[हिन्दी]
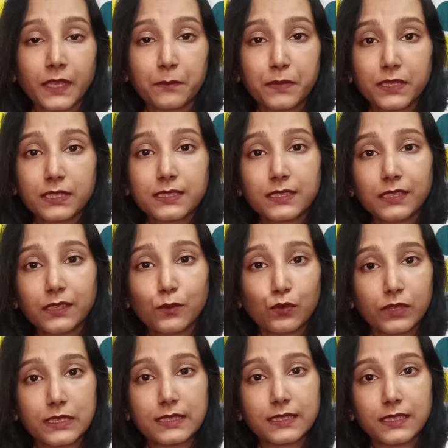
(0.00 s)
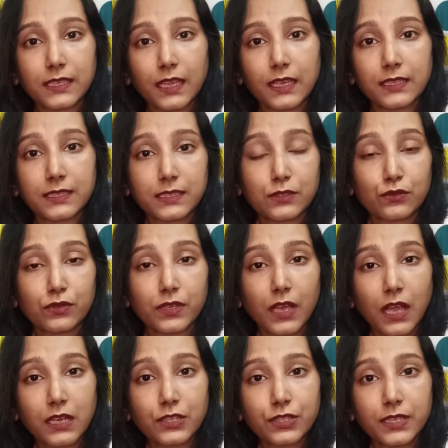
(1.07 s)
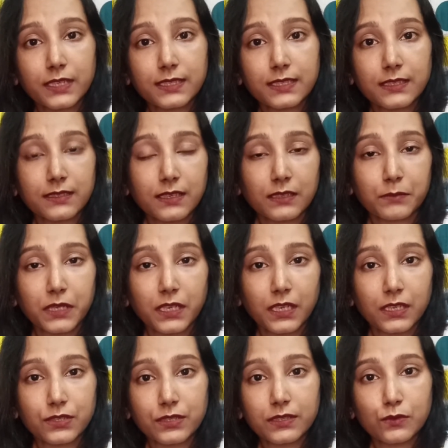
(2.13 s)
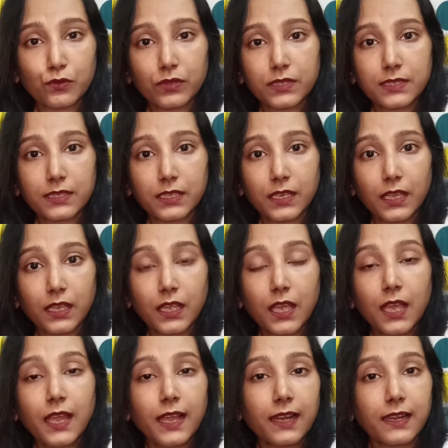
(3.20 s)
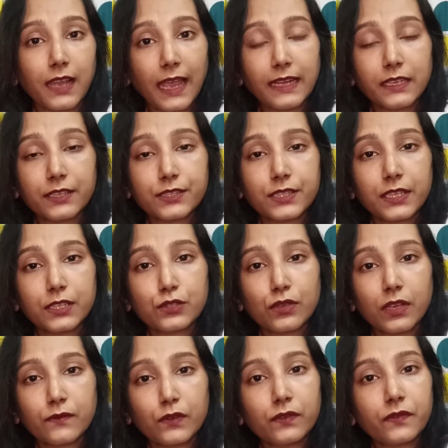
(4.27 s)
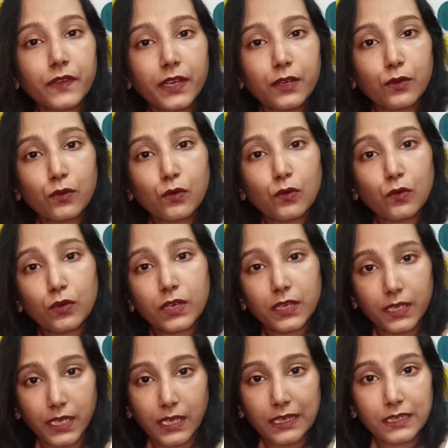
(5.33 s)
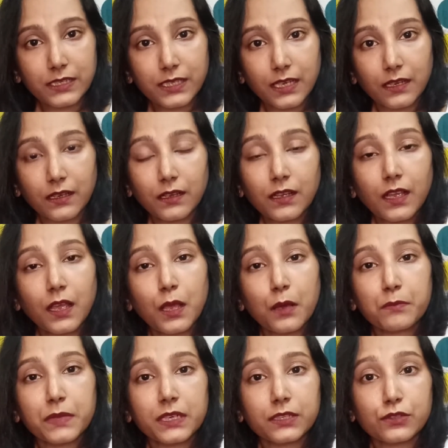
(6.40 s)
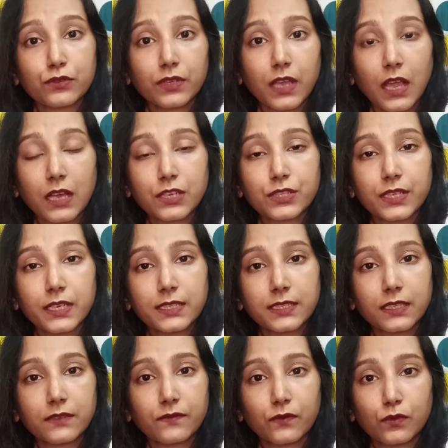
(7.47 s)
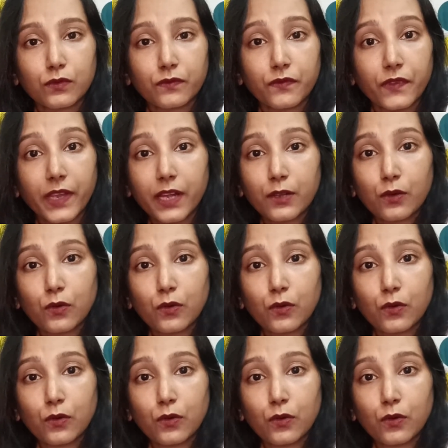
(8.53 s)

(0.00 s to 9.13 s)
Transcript: पर्सनली नोटिस किया है इसके जो डार्क शेड्स के साथ मैंने ये चीज़ नोटिस की है लाइट शेड जो है वो फेड हो होकर निकल जाएगा बट जो डार्क शेड्स हैं वो फेड